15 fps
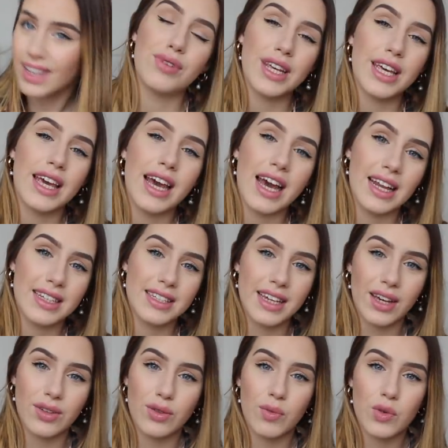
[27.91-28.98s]
Vous voulez aller
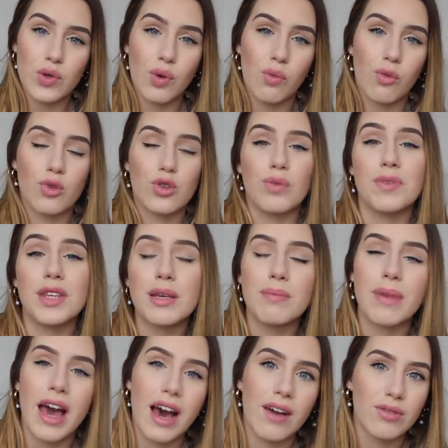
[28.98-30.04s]
directement sur mon
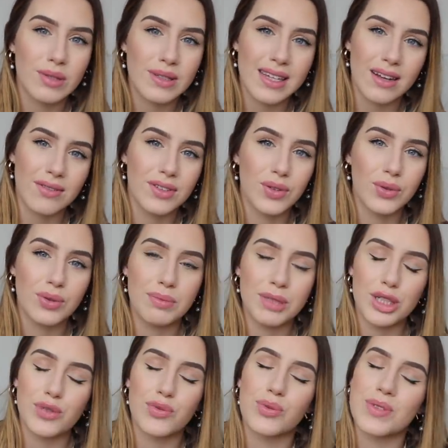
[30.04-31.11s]
shopping, ben, avancez la vidéo
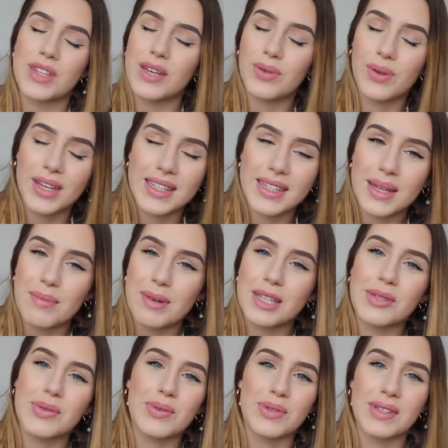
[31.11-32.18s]
mais je vous conseille de rester
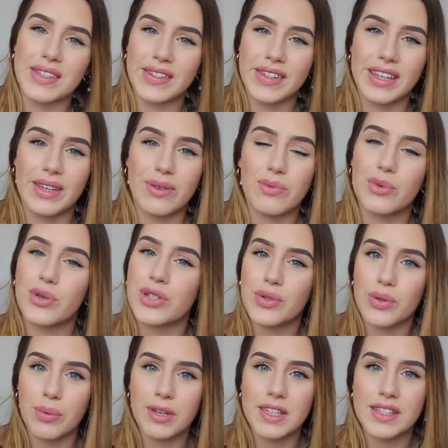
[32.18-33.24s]
parce que c'est une petite
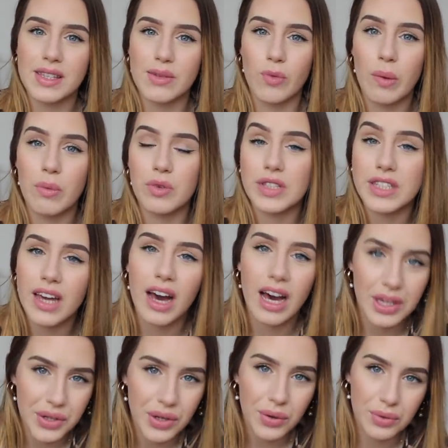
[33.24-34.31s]
surprise qui moi me tient
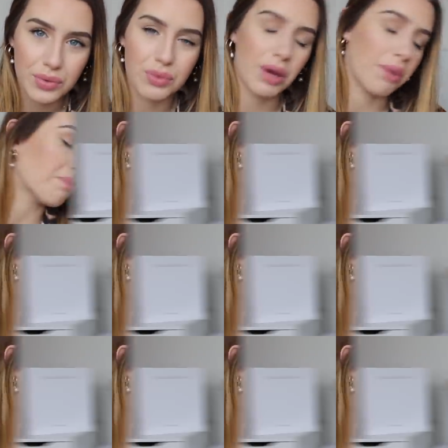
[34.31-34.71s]
à cœur en tout cas.